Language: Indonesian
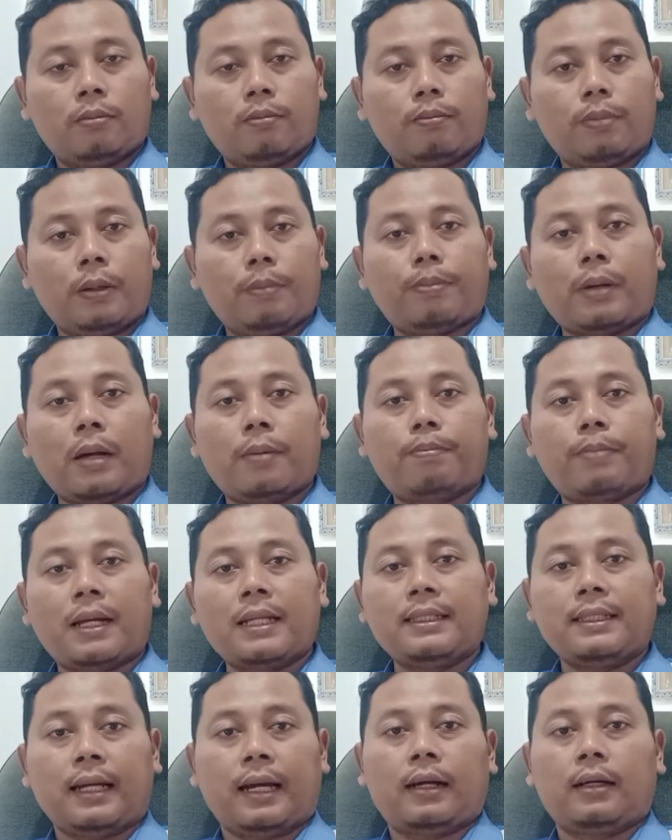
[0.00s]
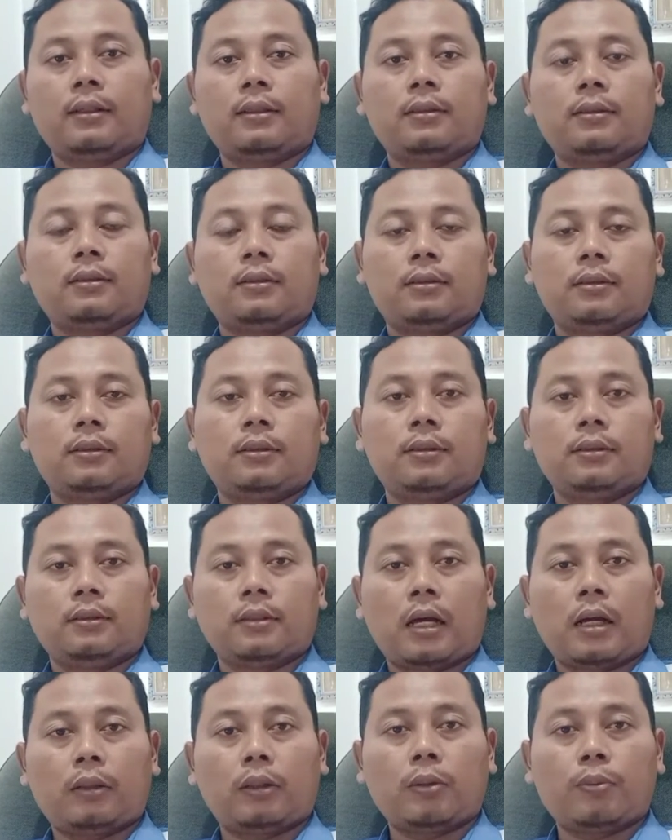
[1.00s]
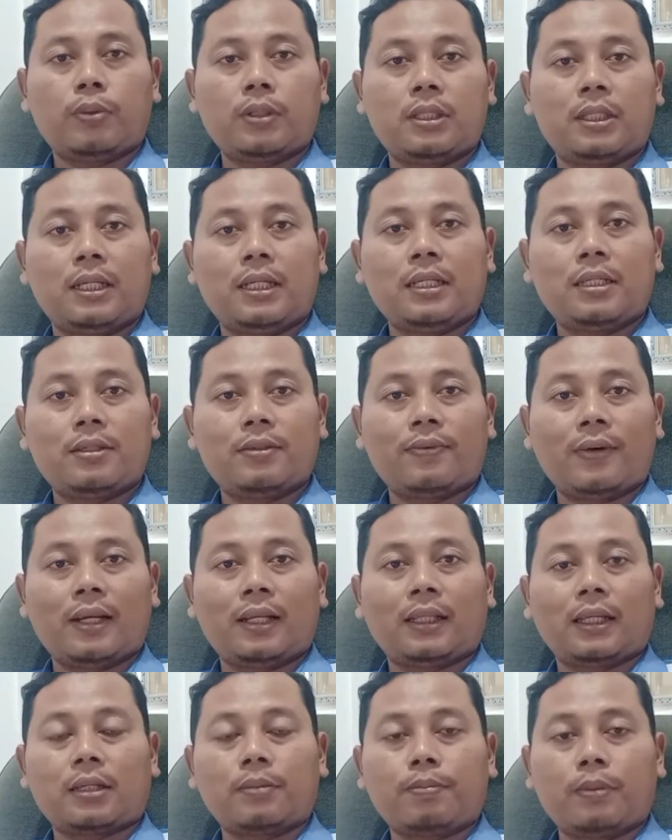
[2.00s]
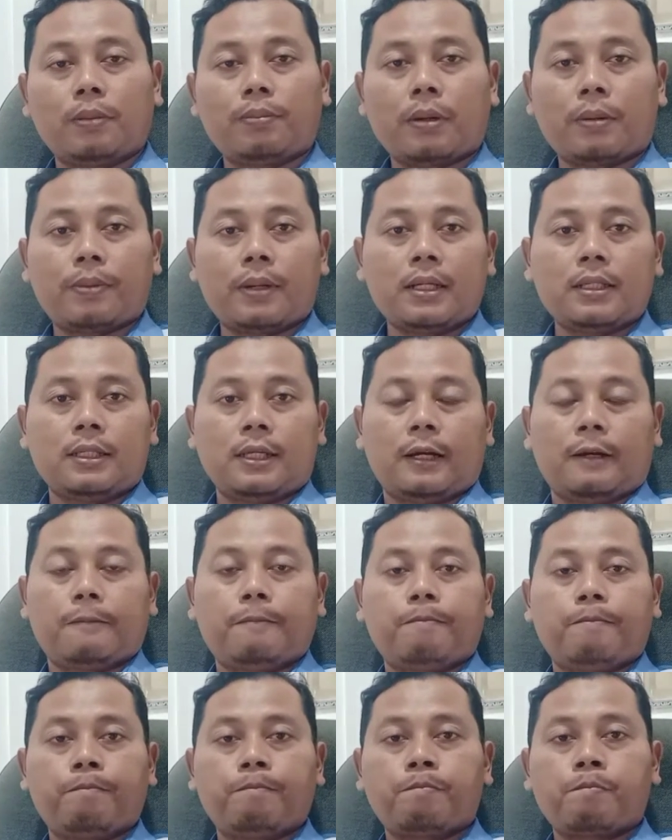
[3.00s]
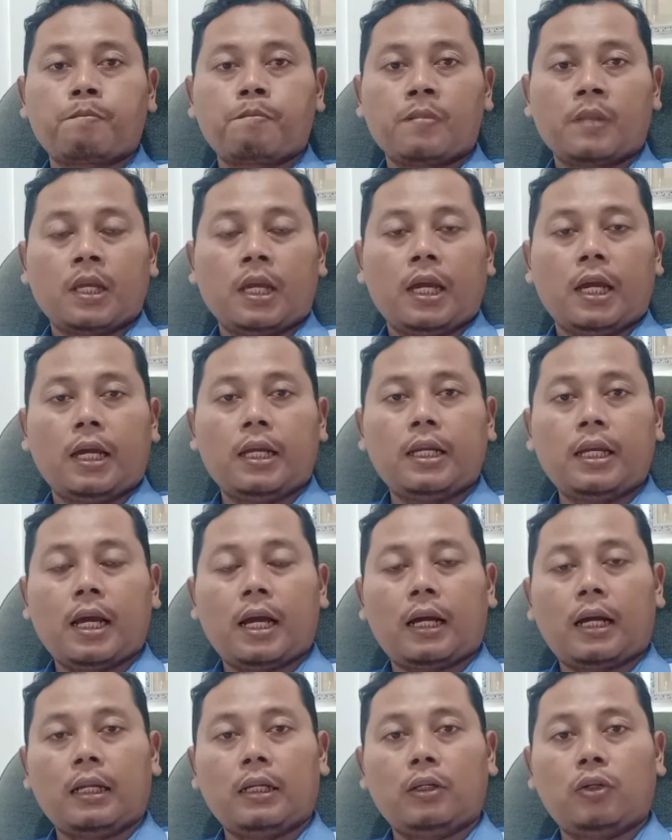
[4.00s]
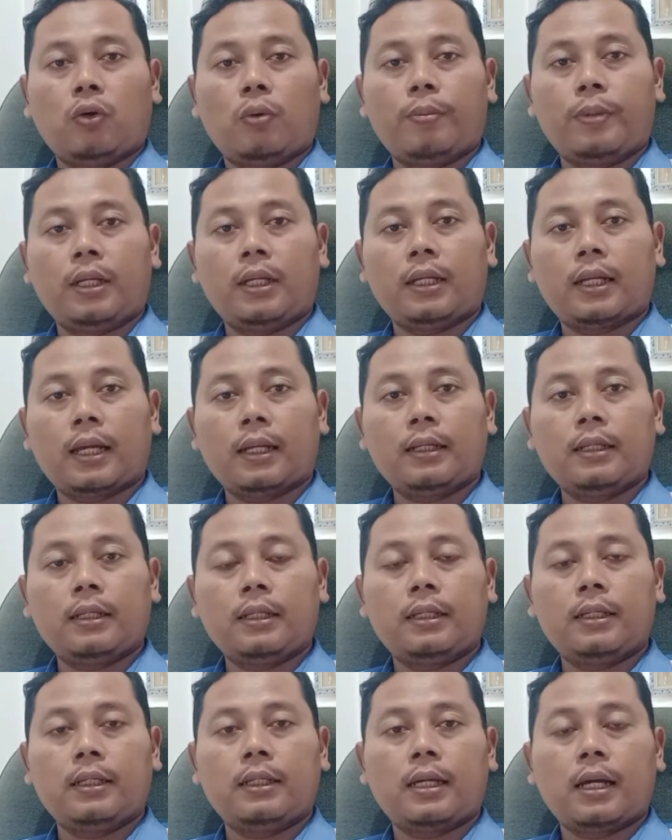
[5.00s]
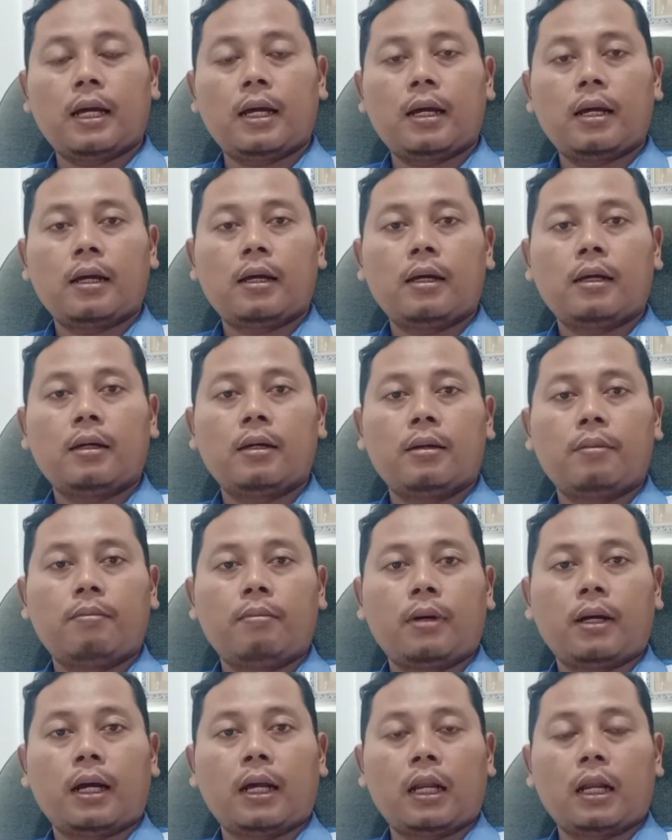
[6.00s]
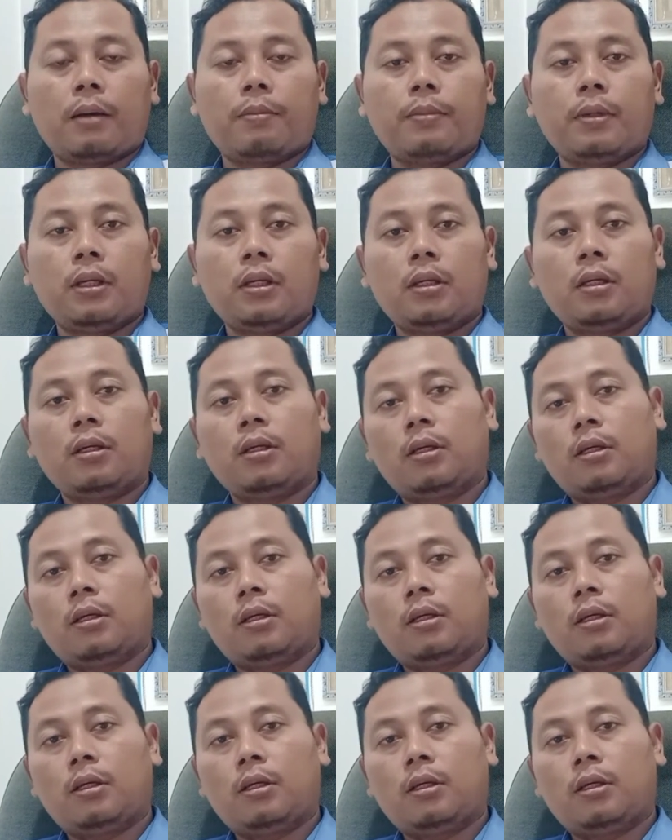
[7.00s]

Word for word: pelepah panjang ataupun jenis varietas pelepah panjang ini akan dominan dia mengalami